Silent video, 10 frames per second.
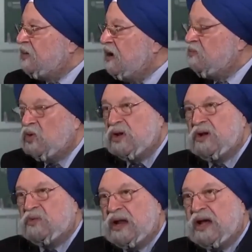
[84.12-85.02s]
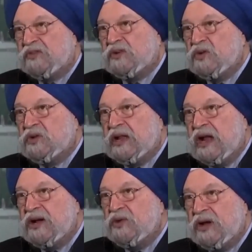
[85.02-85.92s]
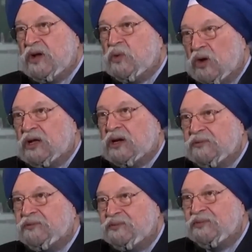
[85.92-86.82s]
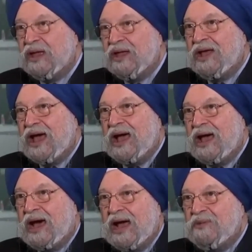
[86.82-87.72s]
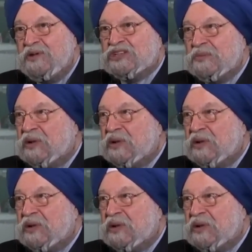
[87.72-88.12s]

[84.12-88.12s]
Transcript: Но лично я считаю, что нам не нужно поддаваться на этот шантаж индейцев.